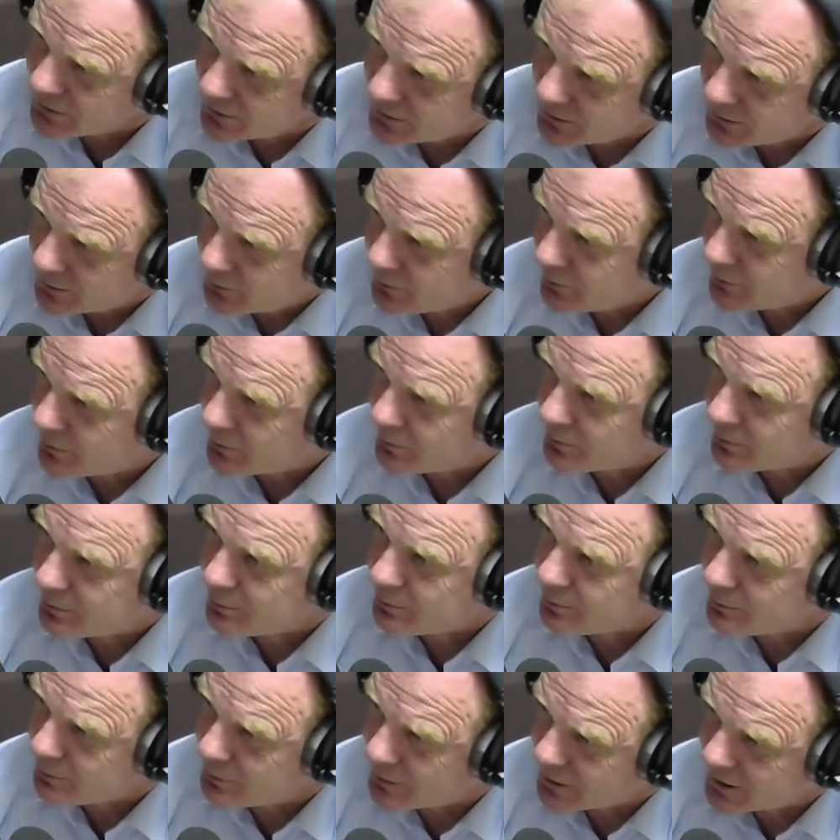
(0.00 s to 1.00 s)
я э, помню
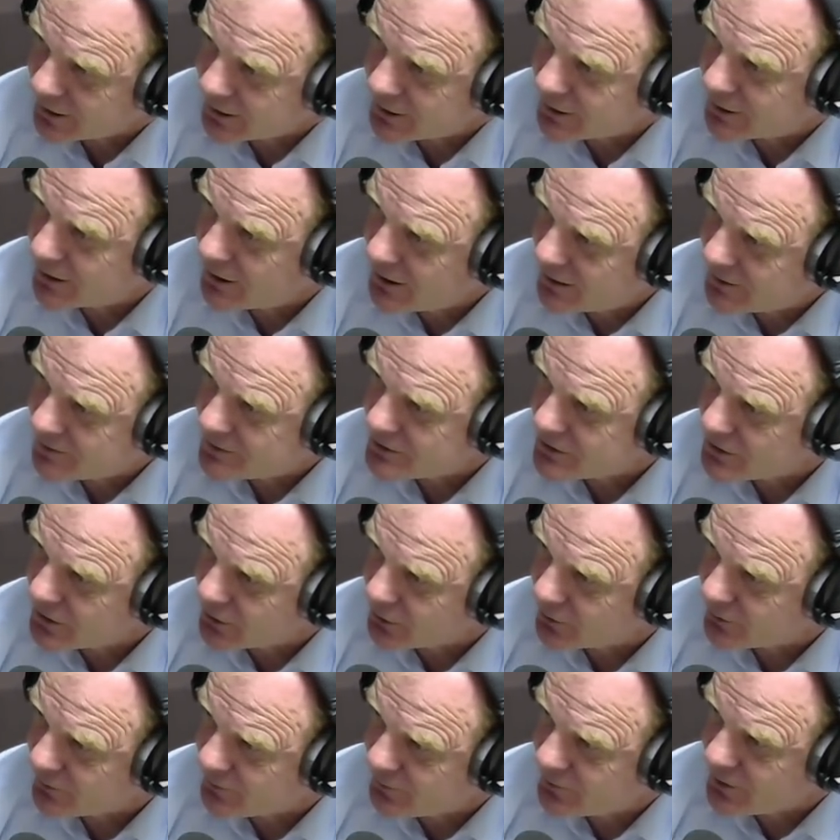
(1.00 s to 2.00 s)
там. Проходили все,
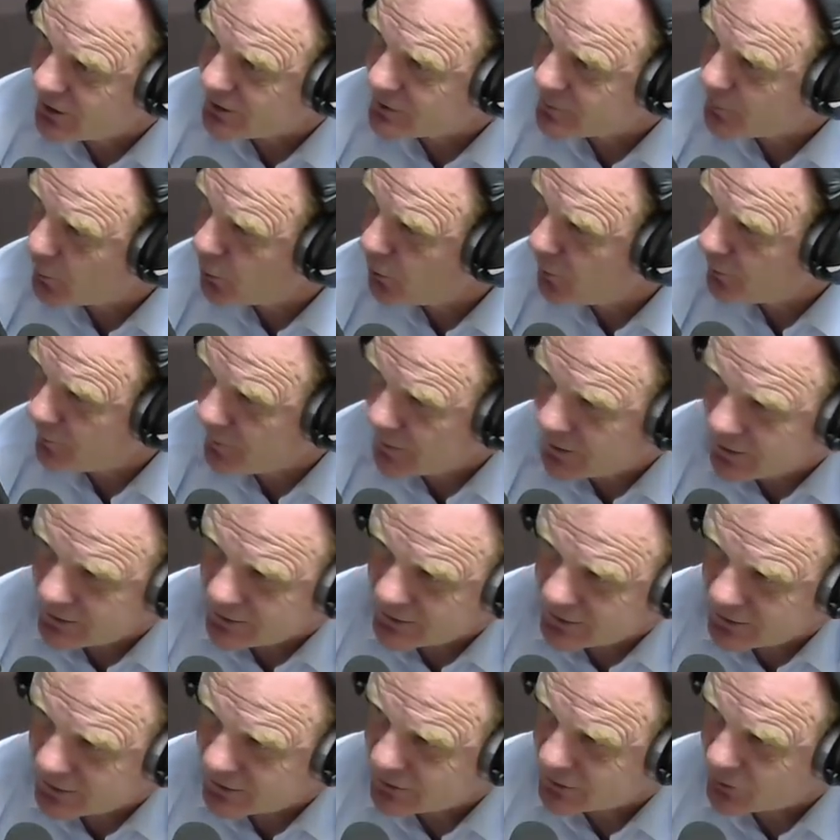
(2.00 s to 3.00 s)
специальные весь пункты.
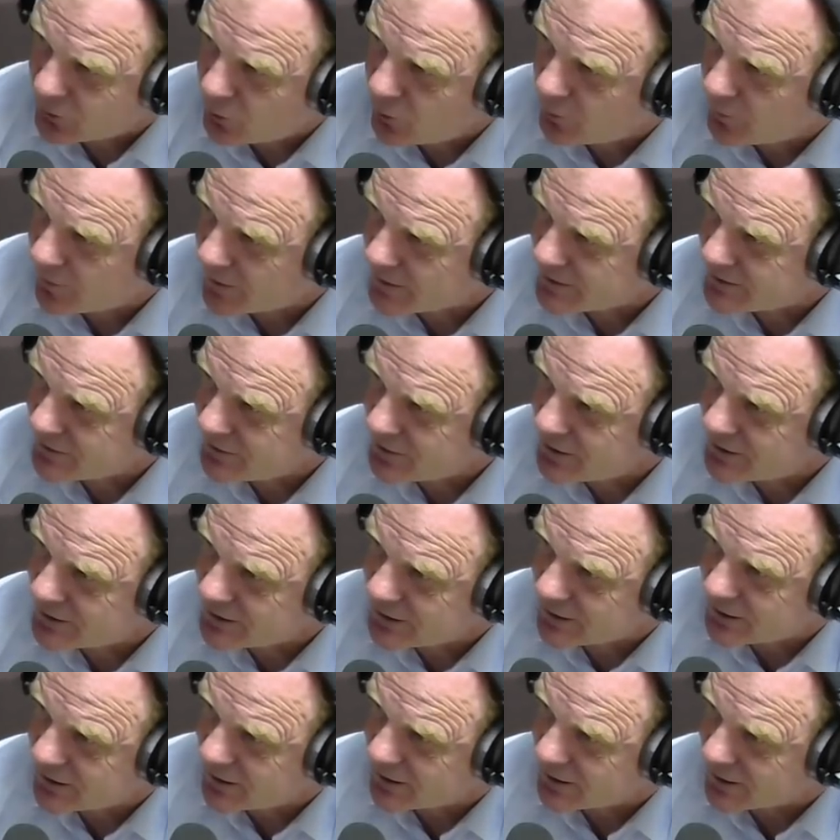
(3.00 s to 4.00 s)
Комплекс, да. комплекс
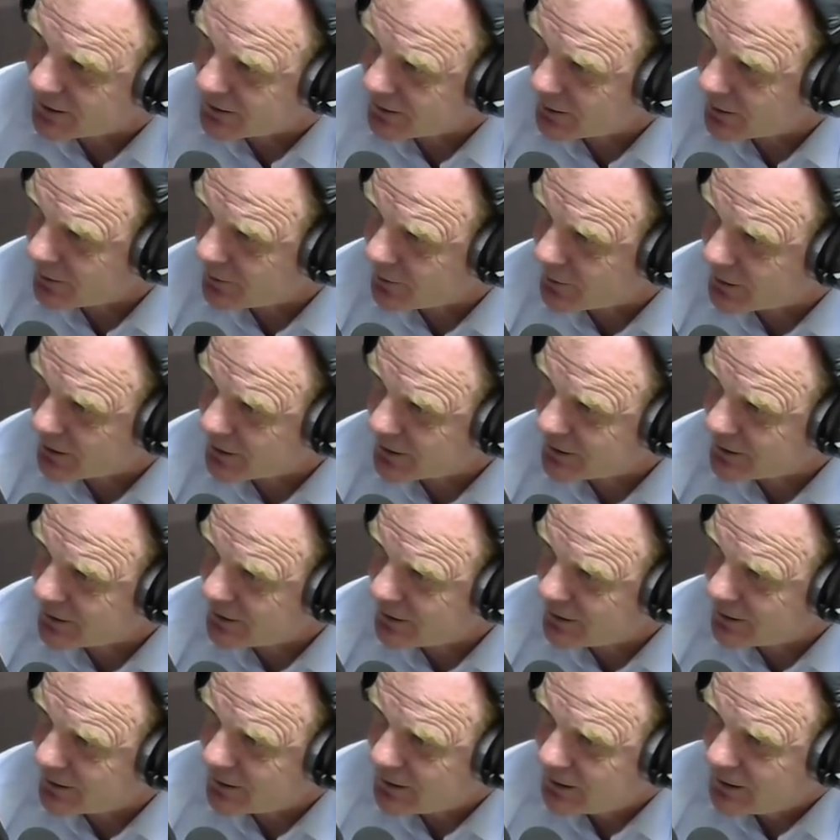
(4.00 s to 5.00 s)
весь, когда на,
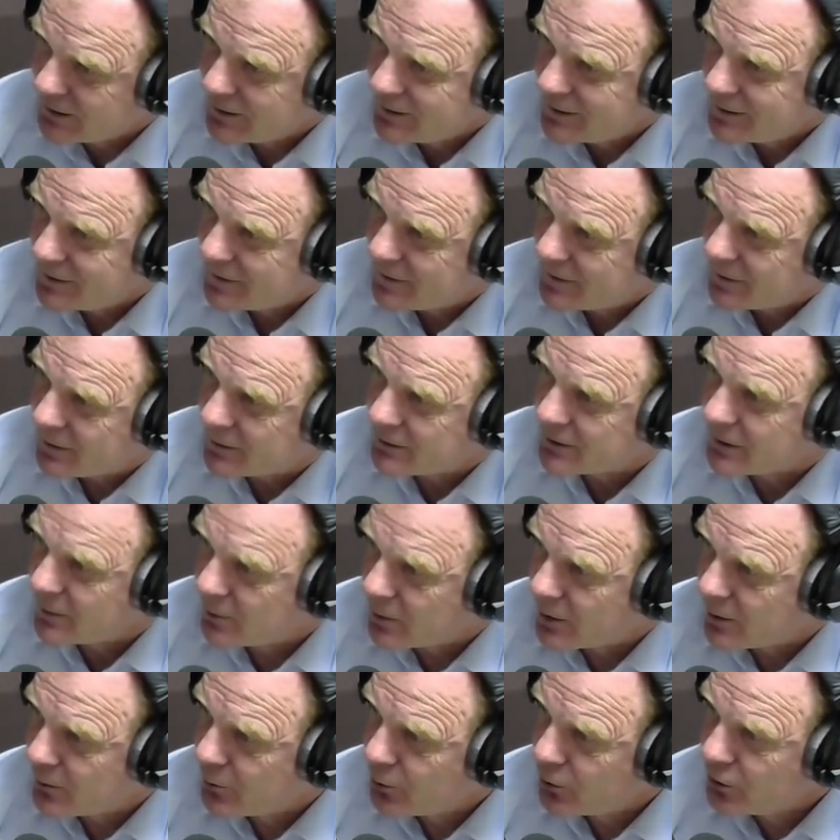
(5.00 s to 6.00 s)
проходили. Чтобы не дай бог
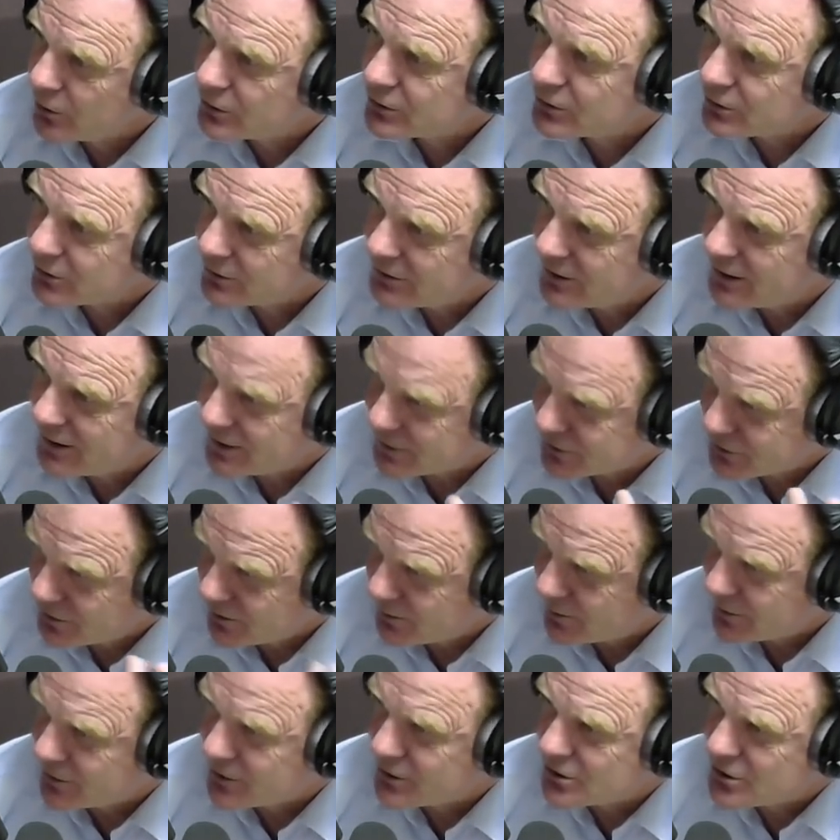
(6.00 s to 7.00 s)
обработку, не занести да,
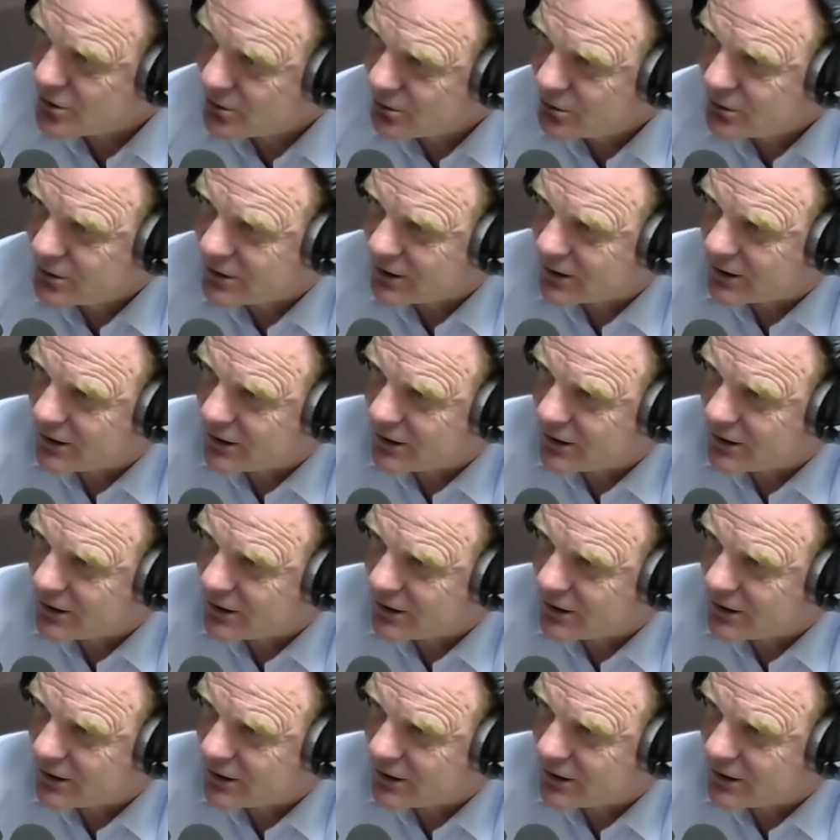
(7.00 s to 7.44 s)
какую-то. Чтобы ничего